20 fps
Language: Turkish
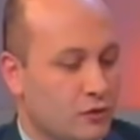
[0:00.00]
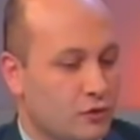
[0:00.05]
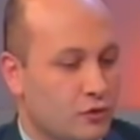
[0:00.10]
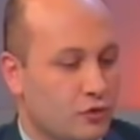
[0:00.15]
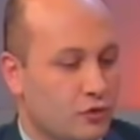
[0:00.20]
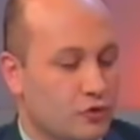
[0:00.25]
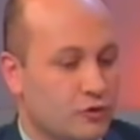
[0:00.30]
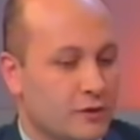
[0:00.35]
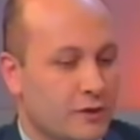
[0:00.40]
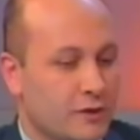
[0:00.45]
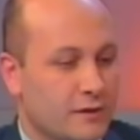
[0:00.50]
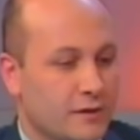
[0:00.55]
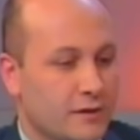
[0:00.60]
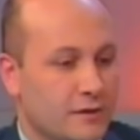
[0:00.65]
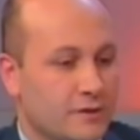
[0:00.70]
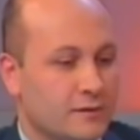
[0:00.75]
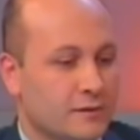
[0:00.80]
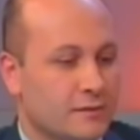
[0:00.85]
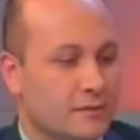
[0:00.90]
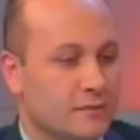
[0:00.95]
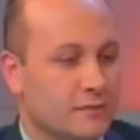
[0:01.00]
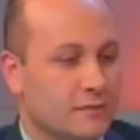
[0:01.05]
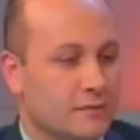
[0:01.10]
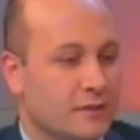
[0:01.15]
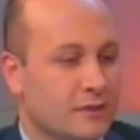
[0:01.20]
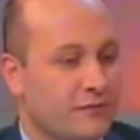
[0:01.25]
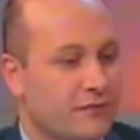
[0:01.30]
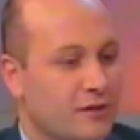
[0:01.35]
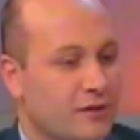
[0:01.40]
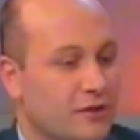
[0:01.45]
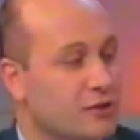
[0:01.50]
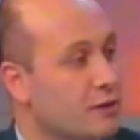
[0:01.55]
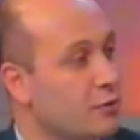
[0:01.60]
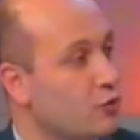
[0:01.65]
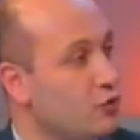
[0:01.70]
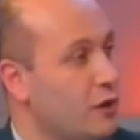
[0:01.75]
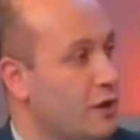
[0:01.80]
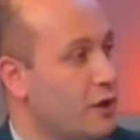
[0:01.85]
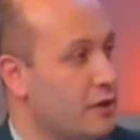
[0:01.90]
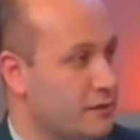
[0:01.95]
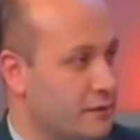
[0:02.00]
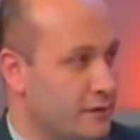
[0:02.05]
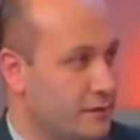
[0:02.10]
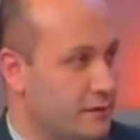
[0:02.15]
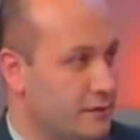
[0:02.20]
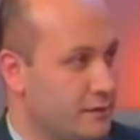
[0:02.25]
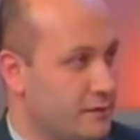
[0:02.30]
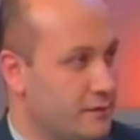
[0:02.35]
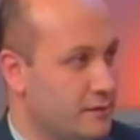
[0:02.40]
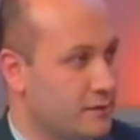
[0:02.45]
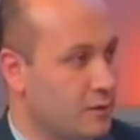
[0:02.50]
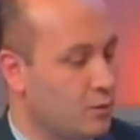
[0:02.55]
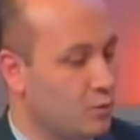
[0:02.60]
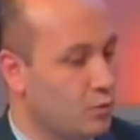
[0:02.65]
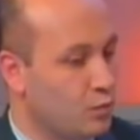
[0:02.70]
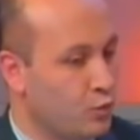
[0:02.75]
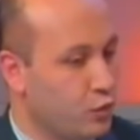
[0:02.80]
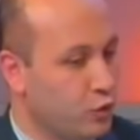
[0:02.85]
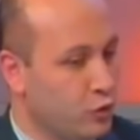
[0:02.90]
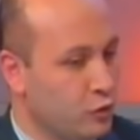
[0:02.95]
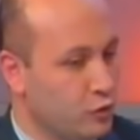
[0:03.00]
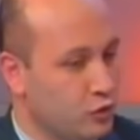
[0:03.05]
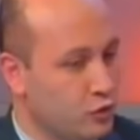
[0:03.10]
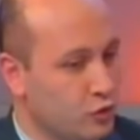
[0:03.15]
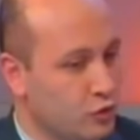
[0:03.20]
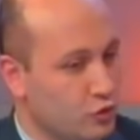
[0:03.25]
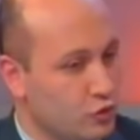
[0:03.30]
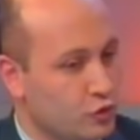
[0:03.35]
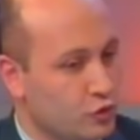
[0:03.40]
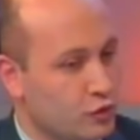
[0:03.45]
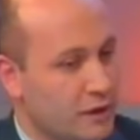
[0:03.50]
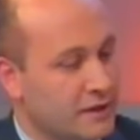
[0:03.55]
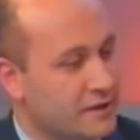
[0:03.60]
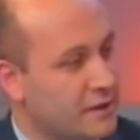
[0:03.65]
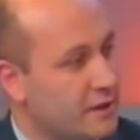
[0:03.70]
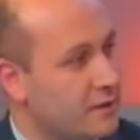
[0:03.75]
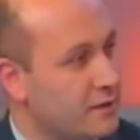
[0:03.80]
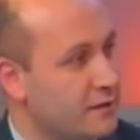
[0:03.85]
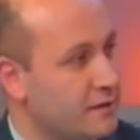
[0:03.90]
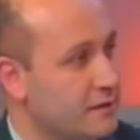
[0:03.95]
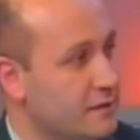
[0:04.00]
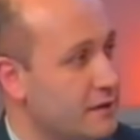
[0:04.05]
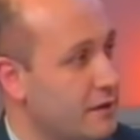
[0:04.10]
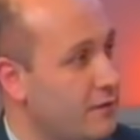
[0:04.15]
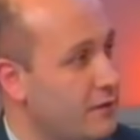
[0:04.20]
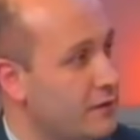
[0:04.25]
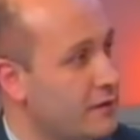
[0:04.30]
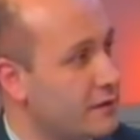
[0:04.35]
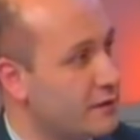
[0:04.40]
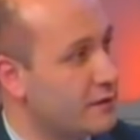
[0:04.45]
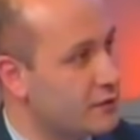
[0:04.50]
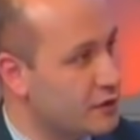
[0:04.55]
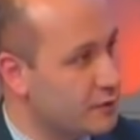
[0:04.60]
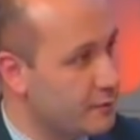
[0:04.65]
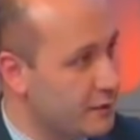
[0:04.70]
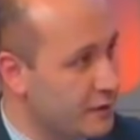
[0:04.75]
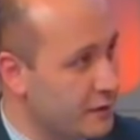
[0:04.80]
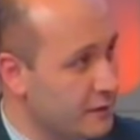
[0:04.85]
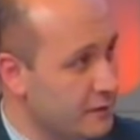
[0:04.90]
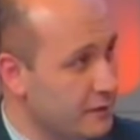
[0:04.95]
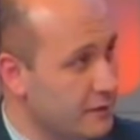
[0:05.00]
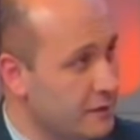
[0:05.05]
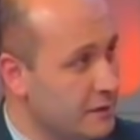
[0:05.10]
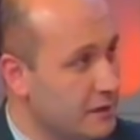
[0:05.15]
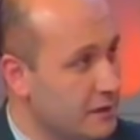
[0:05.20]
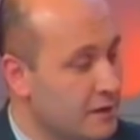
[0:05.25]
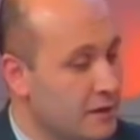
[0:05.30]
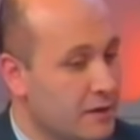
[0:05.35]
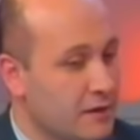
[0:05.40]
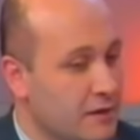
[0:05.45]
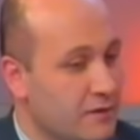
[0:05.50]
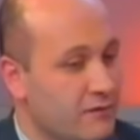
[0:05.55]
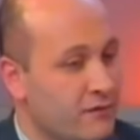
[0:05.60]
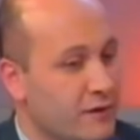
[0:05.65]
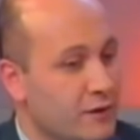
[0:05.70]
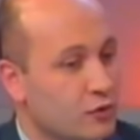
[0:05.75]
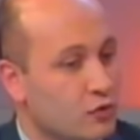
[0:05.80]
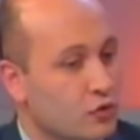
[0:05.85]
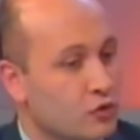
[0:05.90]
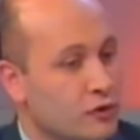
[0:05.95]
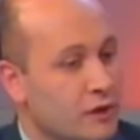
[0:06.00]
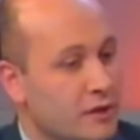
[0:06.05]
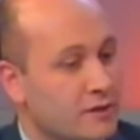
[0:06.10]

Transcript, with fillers: ilk ön sözünde de e, definecileri uyardık. Bulduğunuz eserleri devlete teslim edin ve